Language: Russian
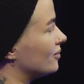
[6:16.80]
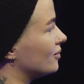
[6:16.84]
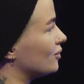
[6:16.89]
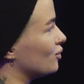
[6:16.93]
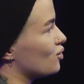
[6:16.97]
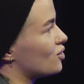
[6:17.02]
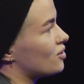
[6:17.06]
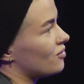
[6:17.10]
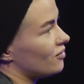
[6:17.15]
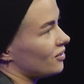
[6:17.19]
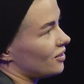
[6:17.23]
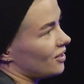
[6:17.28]

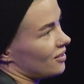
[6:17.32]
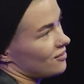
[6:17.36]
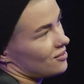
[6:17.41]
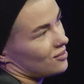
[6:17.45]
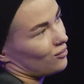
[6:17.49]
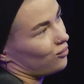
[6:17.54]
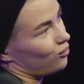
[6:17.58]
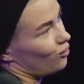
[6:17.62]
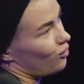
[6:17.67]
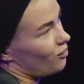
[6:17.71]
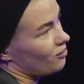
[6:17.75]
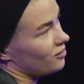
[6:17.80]
ну,
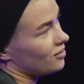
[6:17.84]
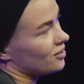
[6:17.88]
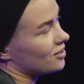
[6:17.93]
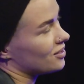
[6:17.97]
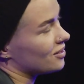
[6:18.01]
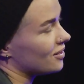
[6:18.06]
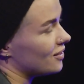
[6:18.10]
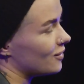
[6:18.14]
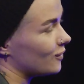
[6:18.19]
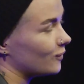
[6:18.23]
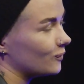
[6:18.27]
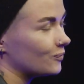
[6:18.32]
святоством, не
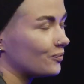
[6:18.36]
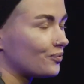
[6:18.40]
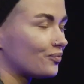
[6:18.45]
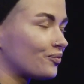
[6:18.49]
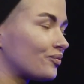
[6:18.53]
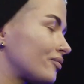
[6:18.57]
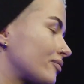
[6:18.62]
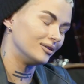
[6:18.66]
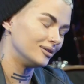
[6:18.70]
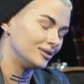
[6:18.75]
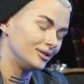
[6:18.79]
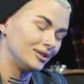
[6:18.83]
знаю.
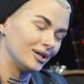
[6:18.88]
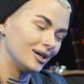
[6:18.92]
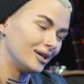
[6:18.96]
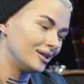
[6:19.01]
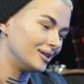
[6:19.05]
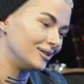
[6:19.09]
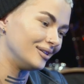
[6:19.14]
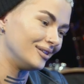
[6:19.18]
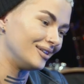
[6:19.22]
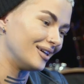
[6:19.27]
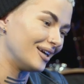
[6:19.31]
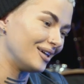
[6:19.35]

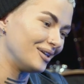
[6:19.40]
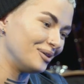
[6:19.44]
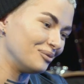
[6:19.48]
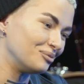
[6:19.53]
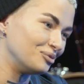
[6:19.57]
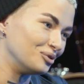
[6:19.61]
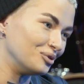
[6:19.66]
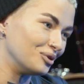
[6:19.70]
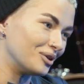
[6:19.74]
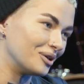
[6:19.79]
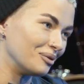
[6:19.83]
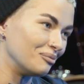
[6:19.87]
Я, я не
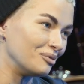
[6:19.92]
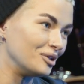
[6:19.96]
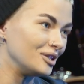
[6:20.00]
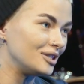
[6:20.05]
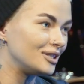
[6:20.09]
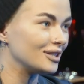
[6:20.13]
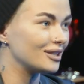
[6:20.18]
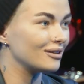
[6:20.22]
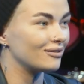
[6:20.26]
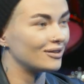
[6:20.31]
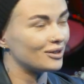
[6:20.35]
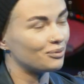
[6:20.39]
буду
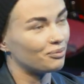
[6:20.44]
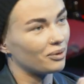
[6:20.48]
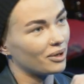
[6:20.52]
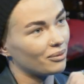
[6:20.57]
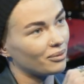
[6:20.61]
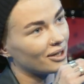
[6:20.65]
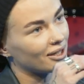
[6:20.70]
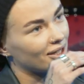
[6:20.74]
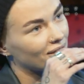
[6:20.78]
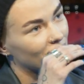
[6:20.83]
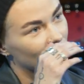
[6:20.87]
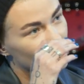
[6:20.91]
комментировать про
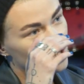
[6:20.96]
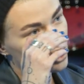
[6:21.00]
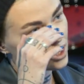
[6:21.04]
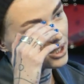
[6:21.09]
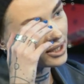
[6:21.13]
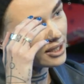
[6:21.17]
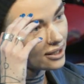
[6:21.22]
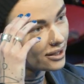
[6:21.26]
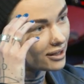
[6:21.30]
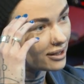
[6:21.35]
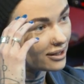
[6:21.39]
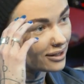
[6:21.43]

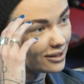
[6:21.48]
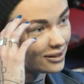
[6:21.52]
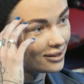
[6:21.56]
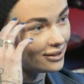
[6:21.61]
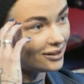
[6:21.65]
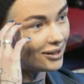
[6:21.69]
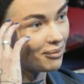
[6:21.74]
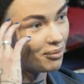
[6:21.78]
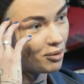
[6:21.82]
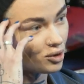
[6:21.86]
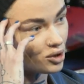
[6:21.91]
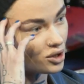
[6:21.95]
Моргенштерна,
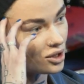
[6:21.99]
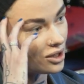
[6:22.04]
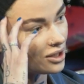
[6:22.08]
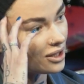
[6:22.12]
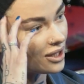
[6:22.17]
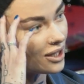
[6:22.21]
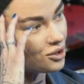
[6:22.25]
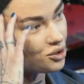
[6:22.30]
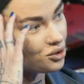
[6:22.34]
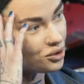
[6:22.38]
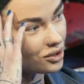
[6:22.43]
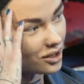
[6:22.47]
я просто не
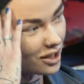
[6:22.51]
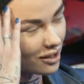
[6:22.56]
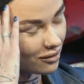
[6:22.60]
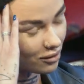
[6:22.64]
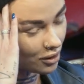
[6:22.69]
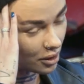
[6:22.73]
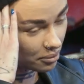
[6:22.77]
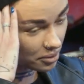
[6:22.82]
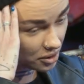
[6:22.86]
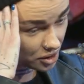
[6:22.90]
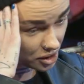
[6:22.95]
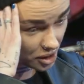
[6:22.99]
хочу никого
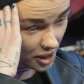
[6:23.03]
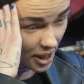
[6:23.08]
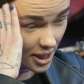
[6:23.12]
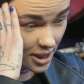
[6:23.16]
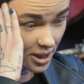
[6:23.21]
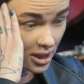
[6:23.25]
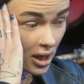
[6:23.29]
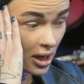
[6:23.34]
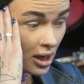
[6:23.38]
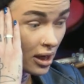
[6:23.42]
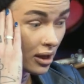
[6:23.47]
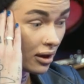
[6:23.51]

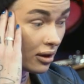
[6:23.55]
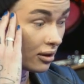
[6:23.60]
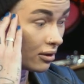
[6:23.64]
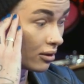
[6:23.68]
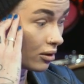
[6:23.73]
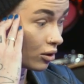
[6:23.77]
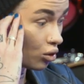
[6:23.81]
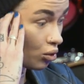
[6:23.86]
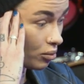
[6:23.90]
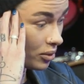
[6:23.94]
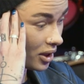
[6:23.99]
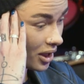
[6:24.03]
обижать.
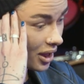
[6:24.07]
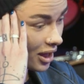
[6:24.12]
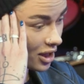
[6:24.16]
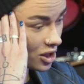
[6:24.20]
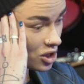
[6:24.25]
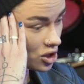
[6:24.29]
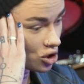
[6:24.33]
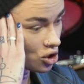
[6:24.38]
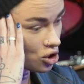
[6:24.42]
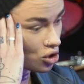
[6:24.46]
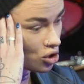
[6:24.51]
Э, ну, мне кажется,